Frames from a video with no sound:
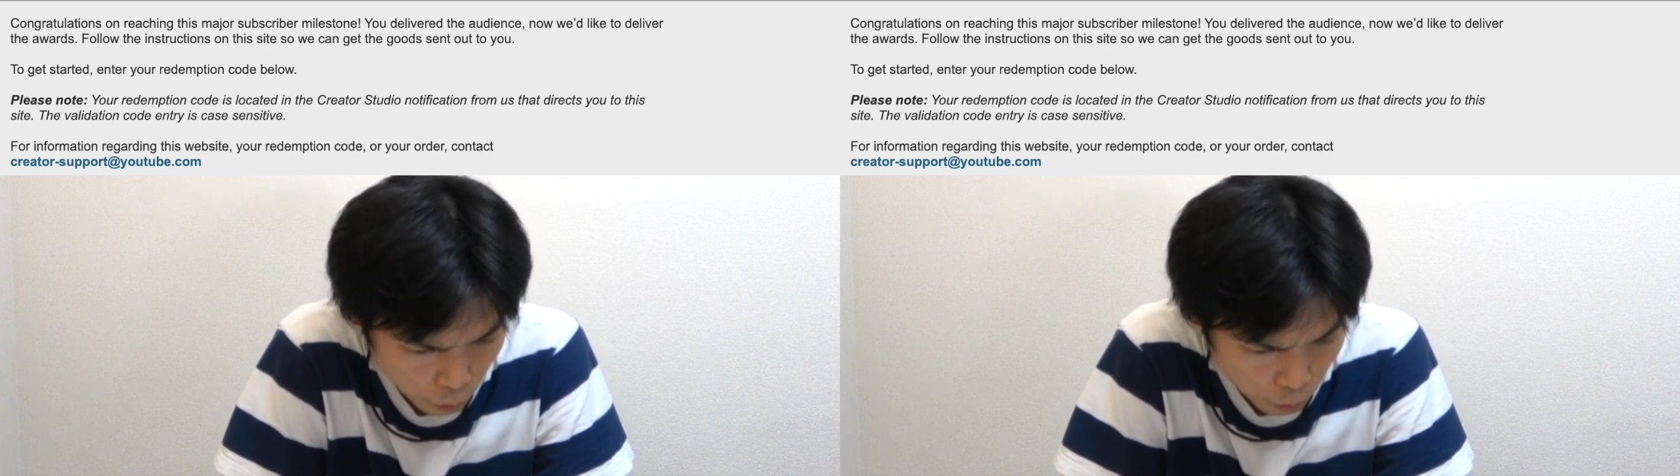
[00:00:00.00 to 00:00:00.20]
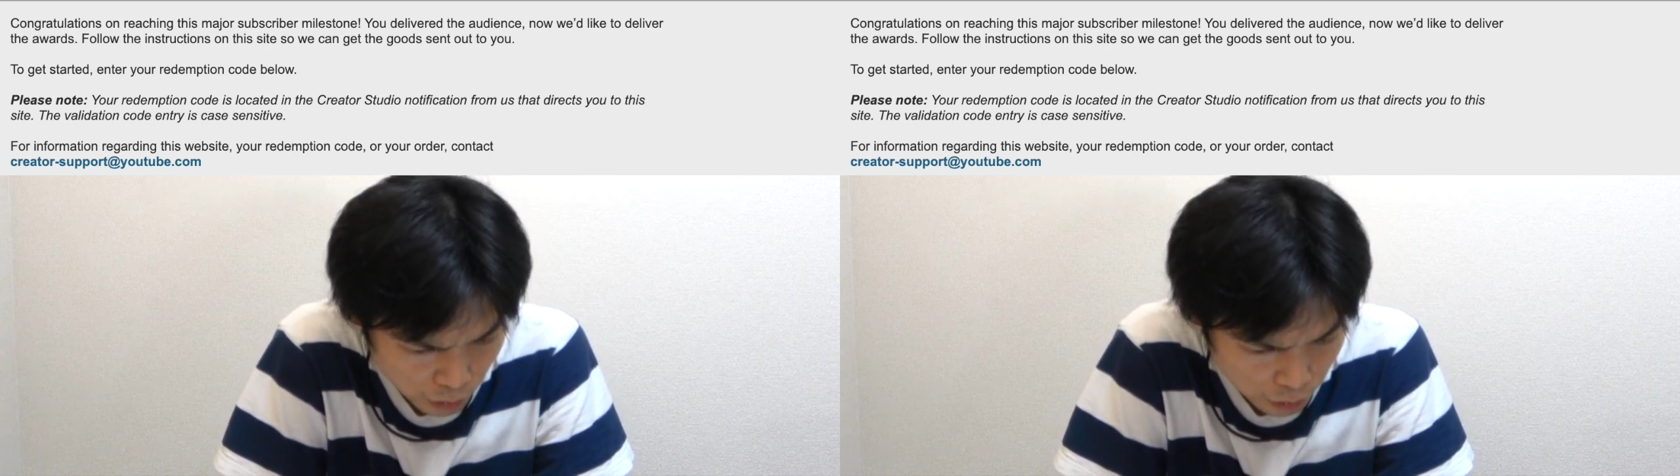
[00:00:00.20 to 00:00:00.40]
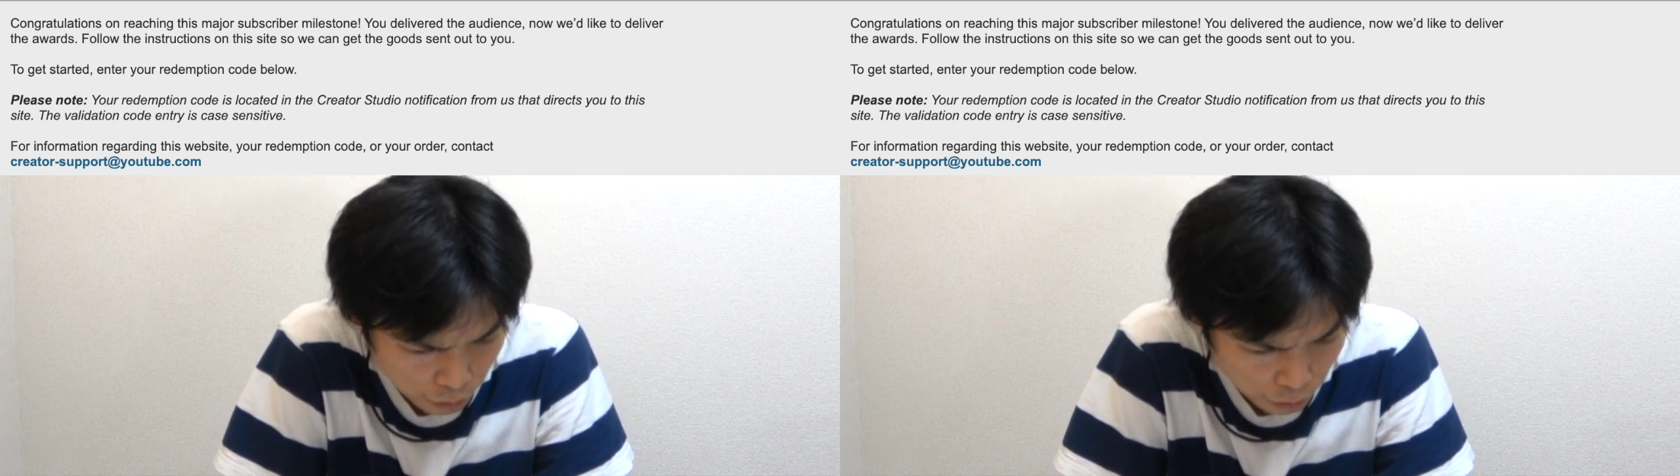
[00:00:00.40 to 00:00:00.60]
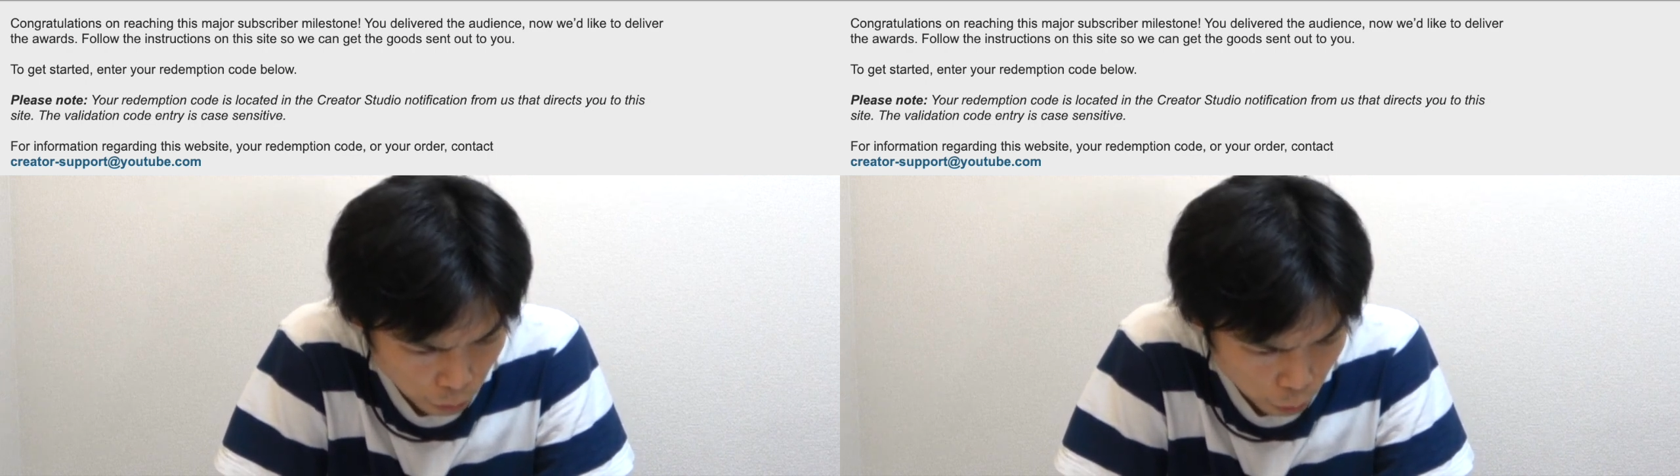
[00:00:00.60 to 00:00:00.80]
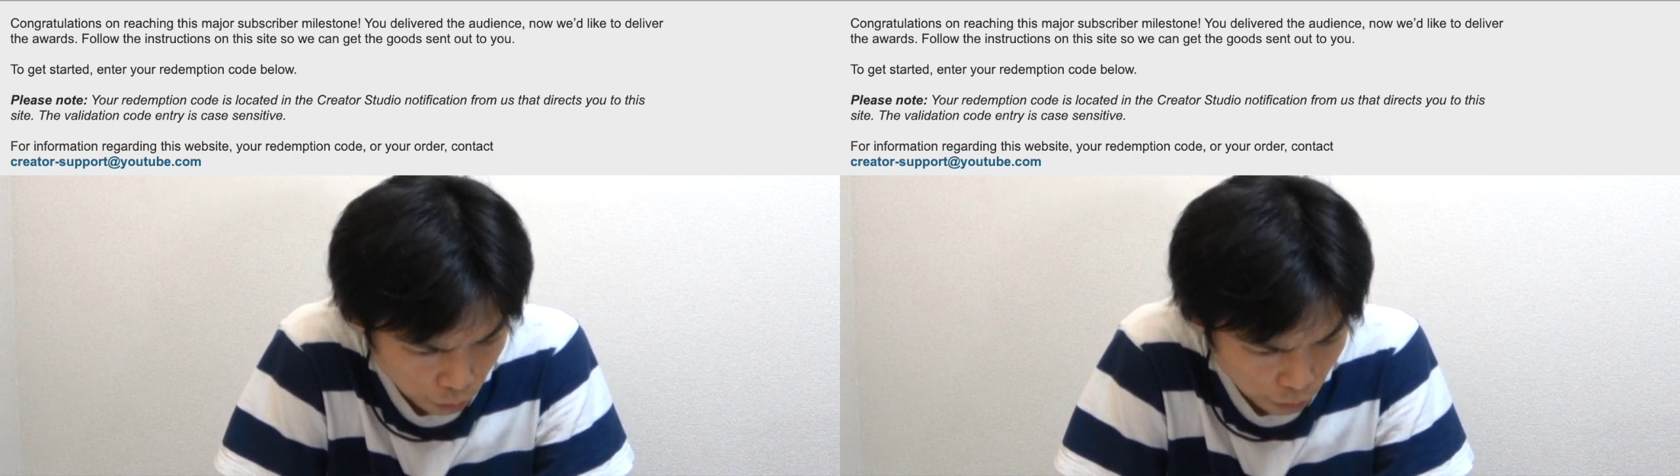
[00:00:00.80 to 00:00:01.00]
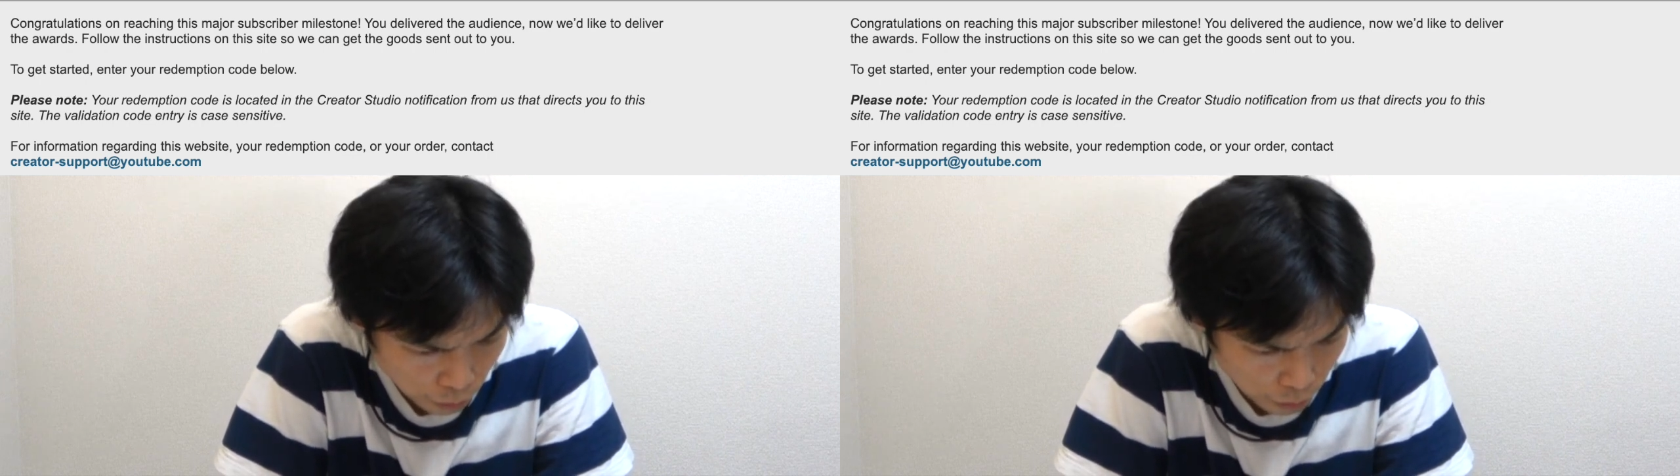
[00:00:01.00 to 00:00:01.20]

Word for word: or your order,